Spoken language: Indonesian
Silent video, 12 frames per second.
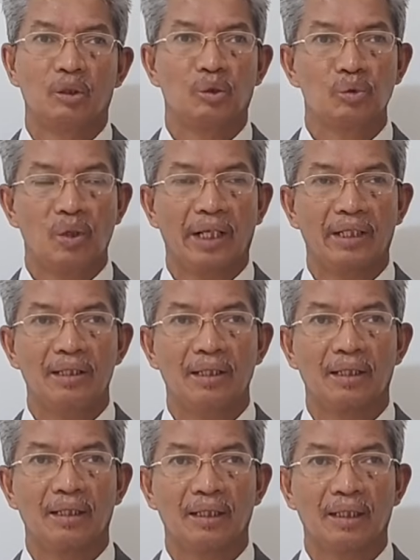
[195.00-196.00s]
Tuhan
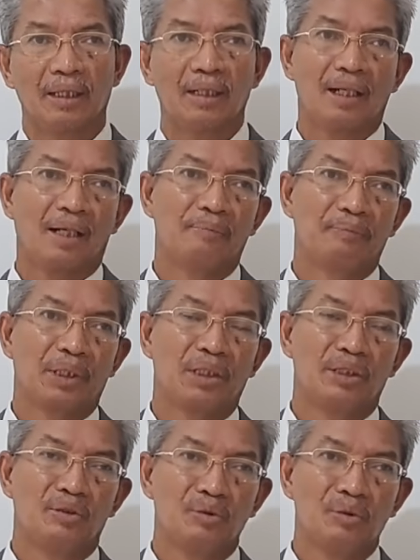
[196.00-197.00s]
adalah
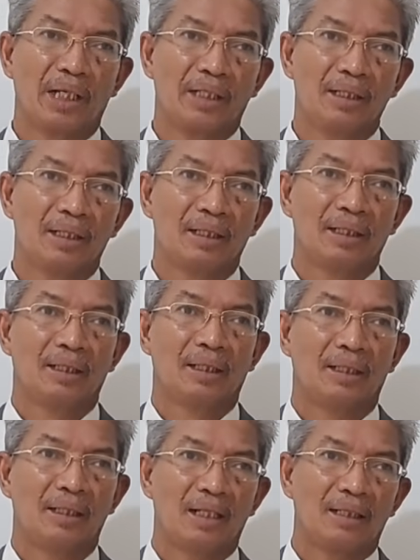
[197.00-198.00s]
perlindungan
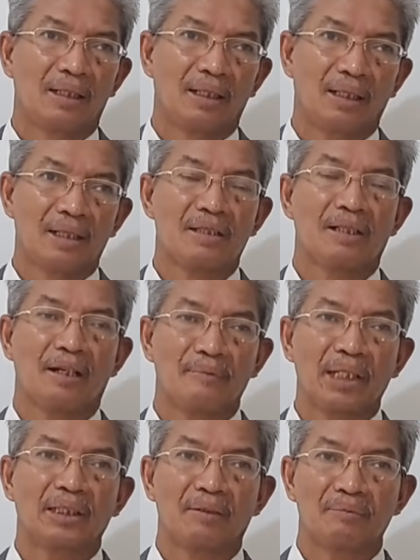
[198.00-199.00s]
dan
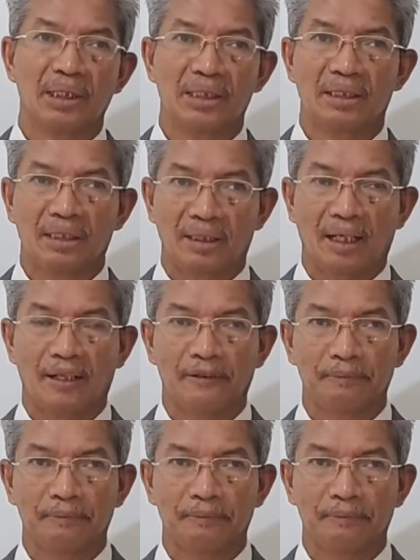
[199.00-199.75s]
keselamatan bagi kita.